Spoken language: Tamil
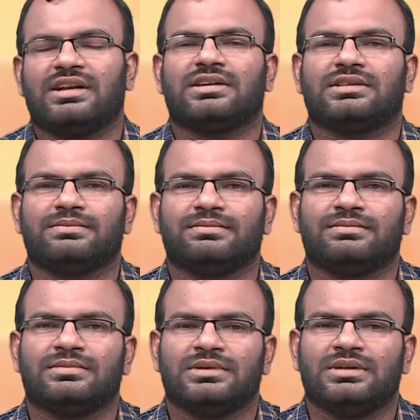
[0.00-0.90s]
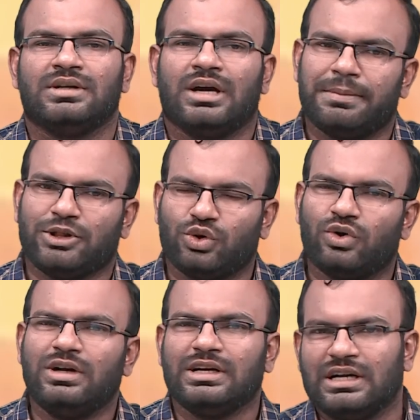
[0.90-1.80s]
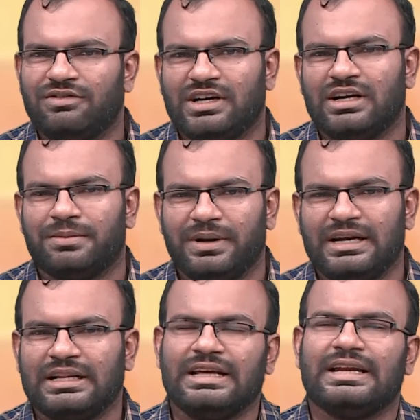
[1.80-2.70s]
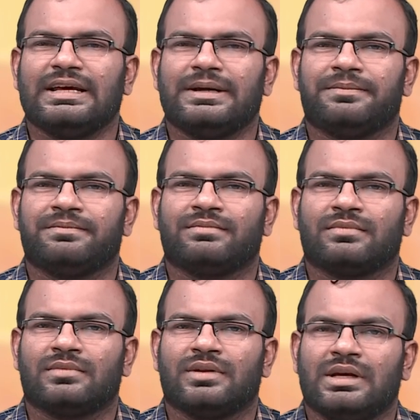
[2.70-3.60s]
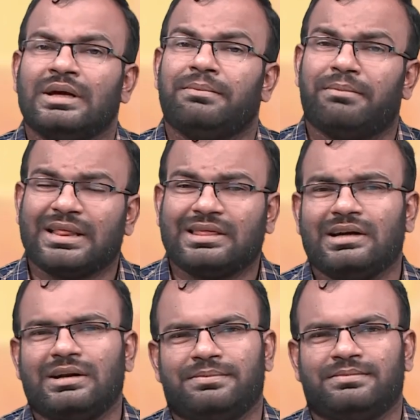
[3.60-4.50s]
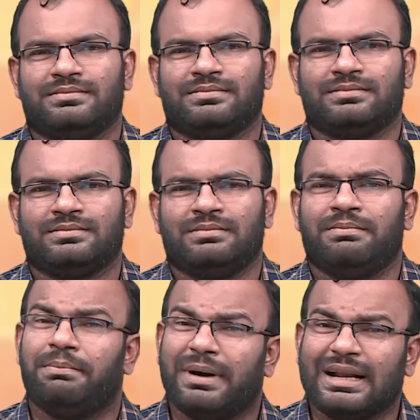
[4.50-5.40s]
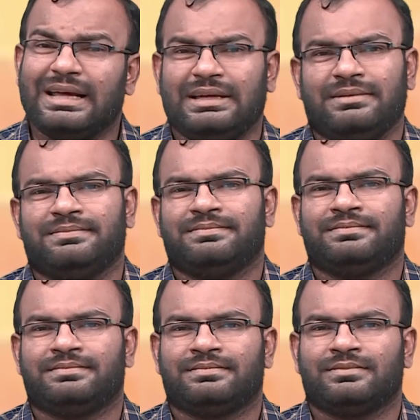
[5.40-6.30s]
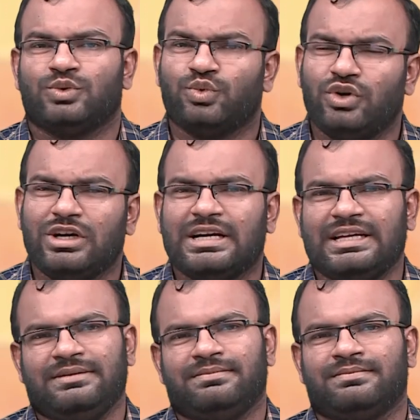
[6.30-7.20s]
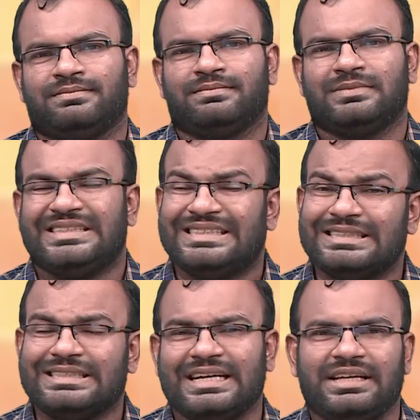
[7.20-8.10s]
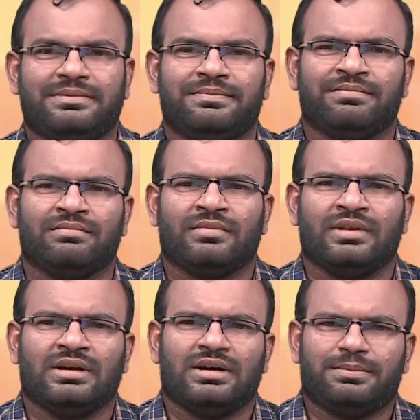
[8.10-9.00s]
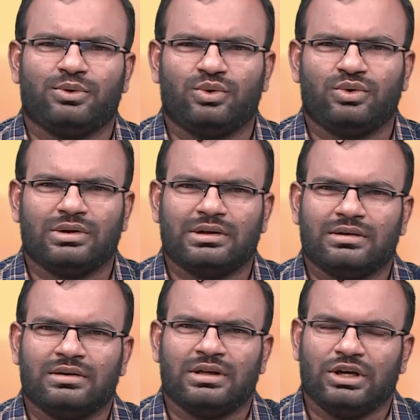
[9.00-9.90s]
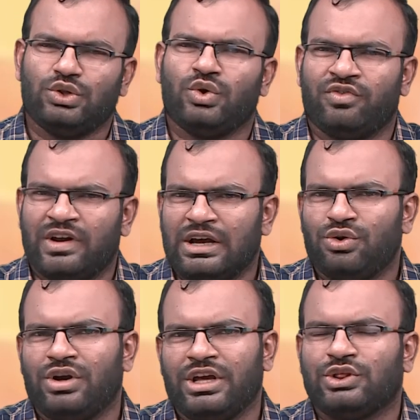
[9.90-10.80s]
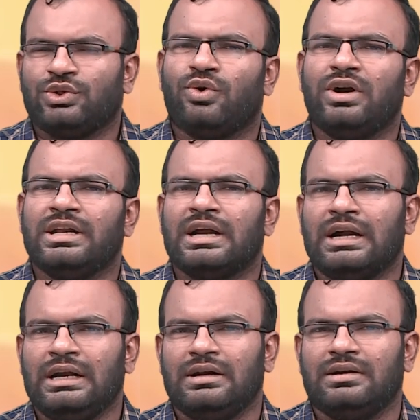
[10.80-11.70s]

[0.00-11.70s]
இருக்குது அப்போ தோல் கருவிகள் அப்படின்றது என்ன மத்தளம் பறை உடுக்கை இடுக்கை அப்போது ஏதோ ஒரு விலங்கினுடைய தோளினால்